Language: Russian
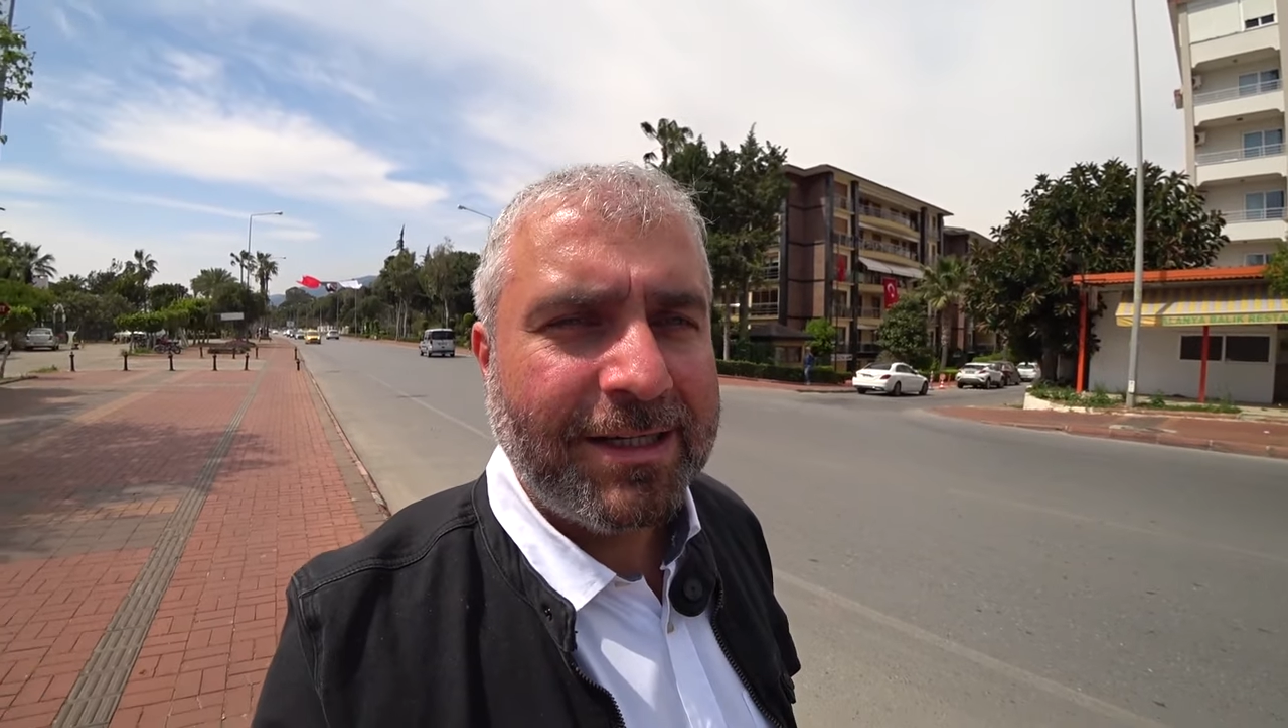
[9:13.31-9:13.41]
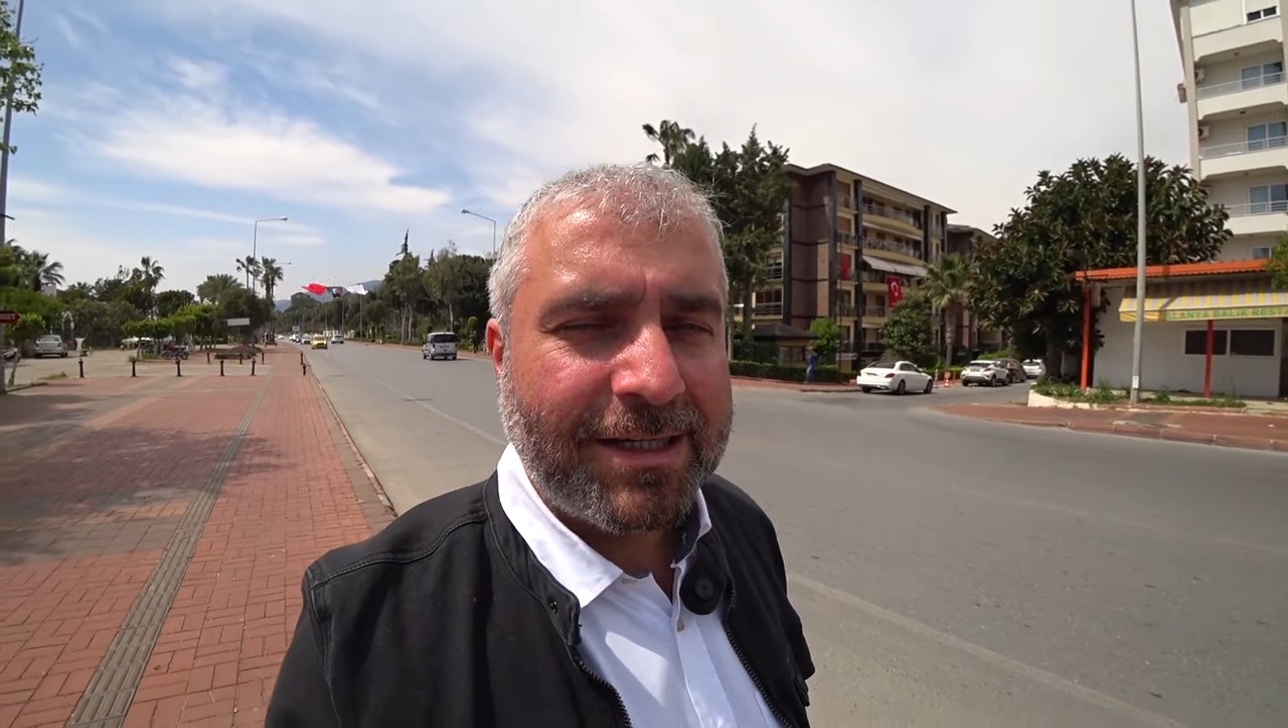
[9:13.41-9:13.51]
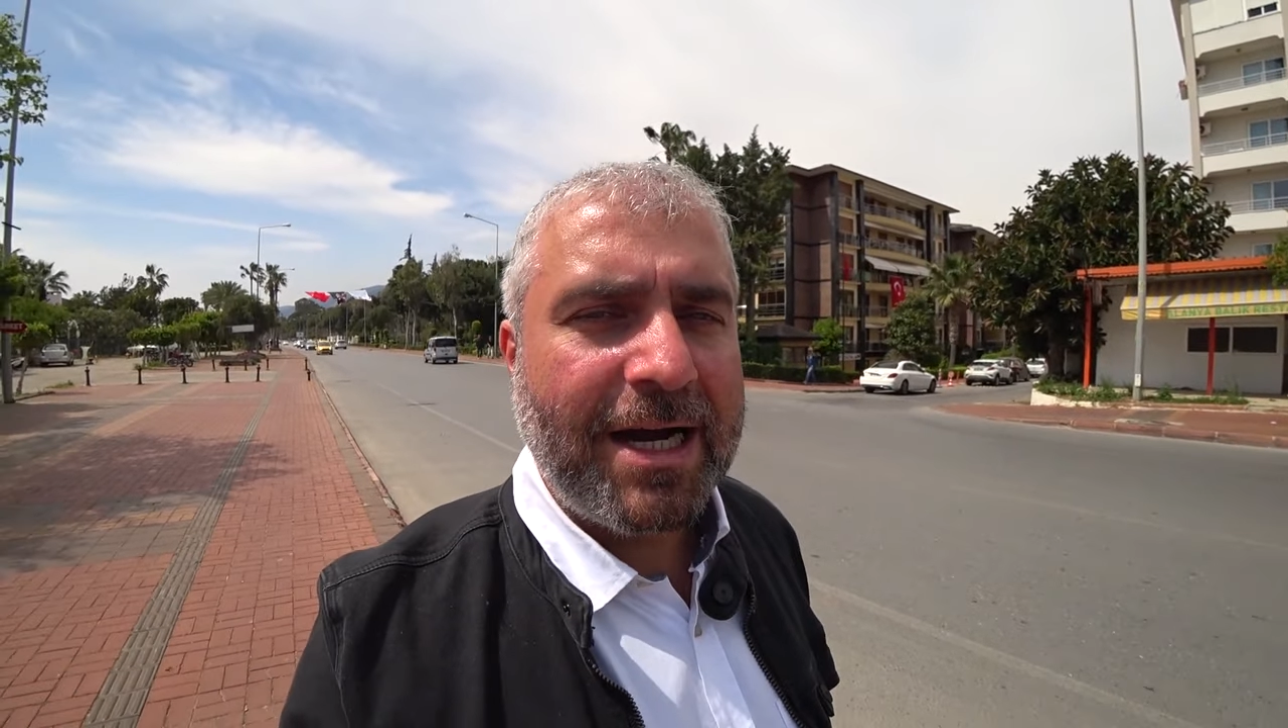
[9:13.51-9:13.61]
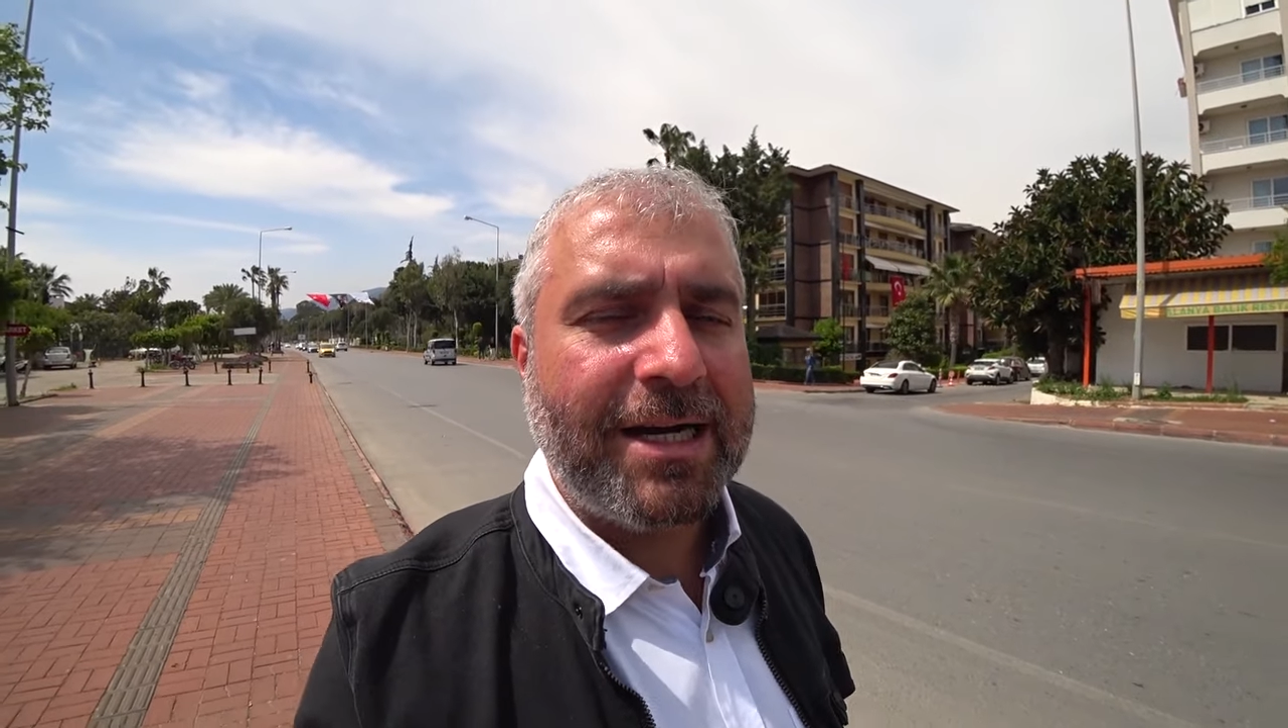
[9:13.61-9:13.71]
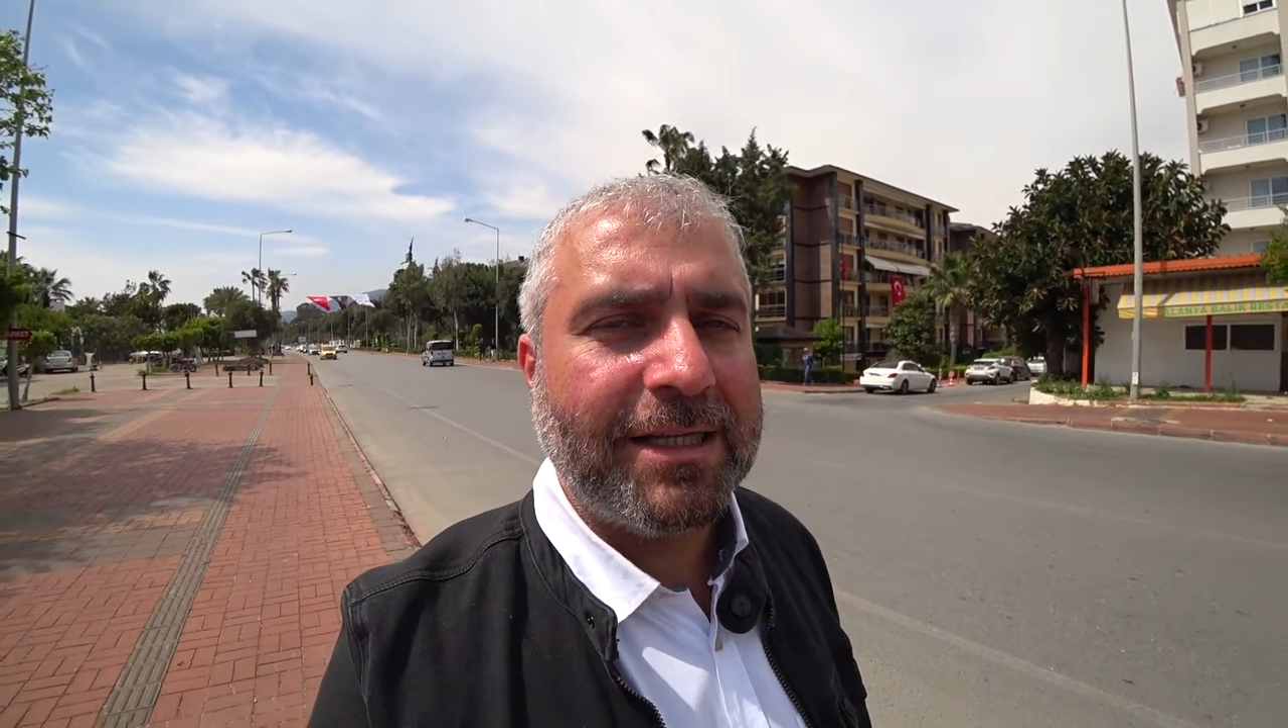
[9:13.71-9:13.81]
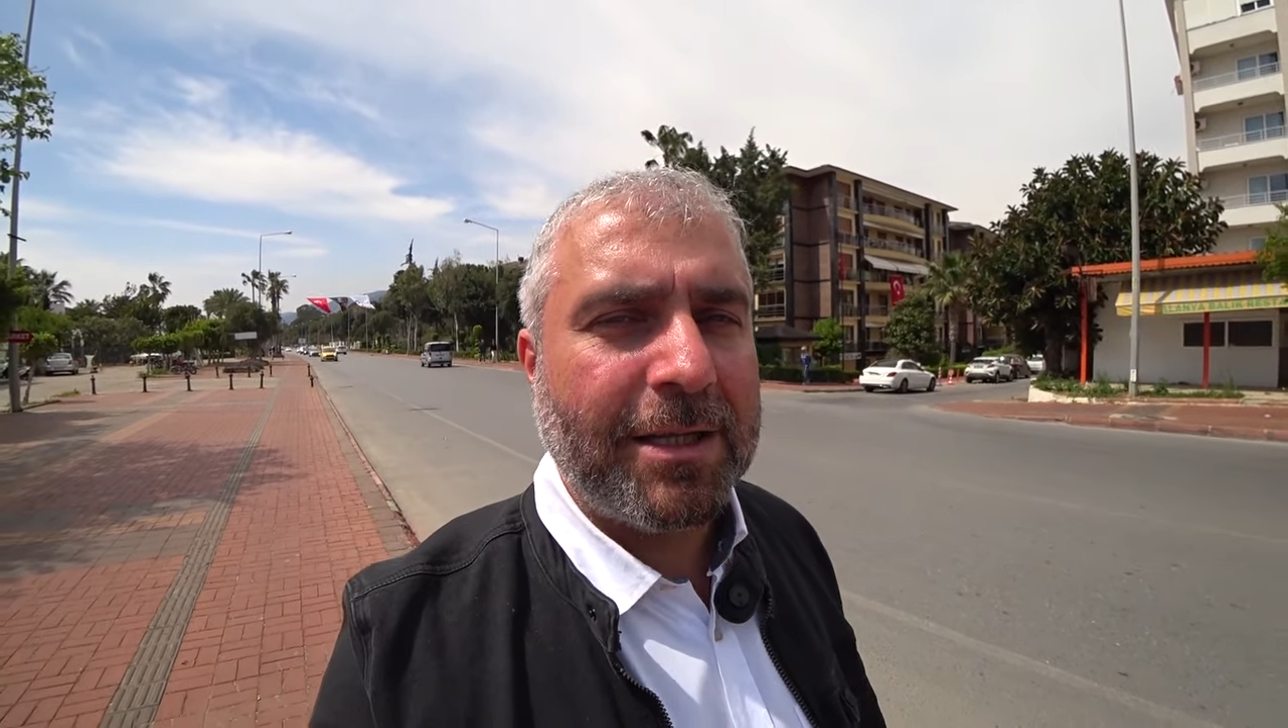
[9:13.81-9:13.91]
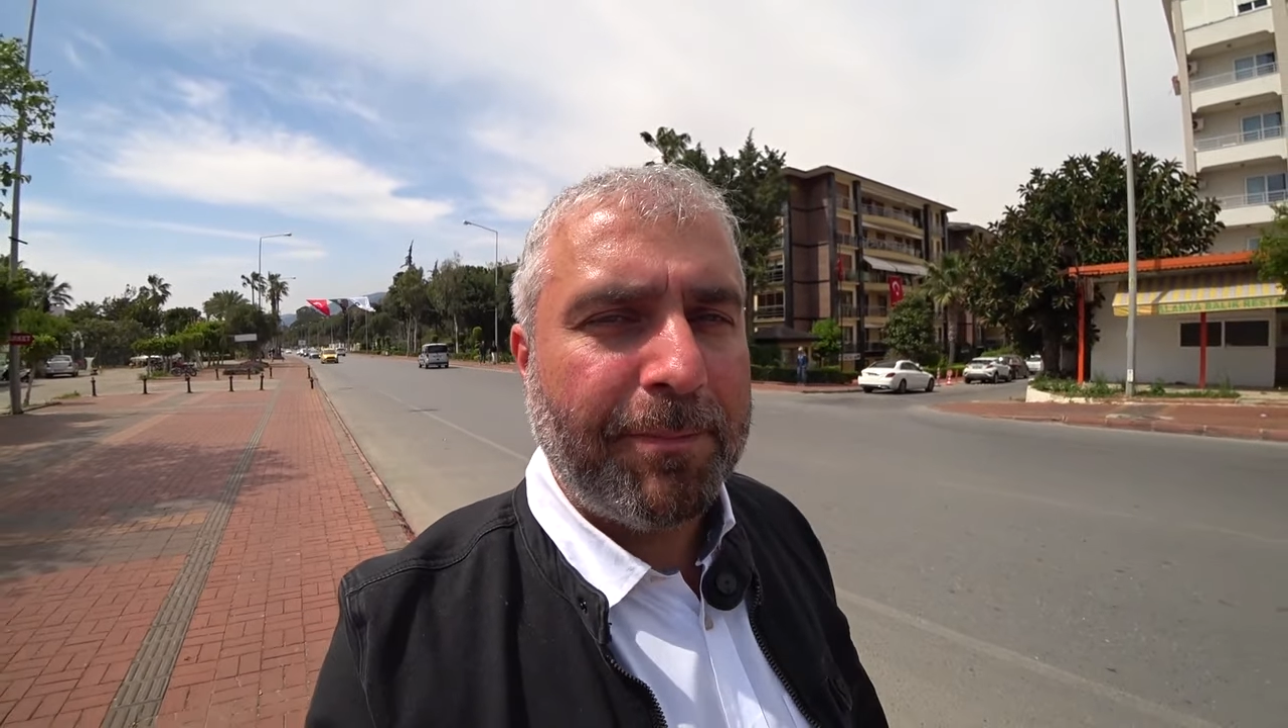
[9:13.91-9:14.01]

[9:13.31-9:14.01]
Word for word: как это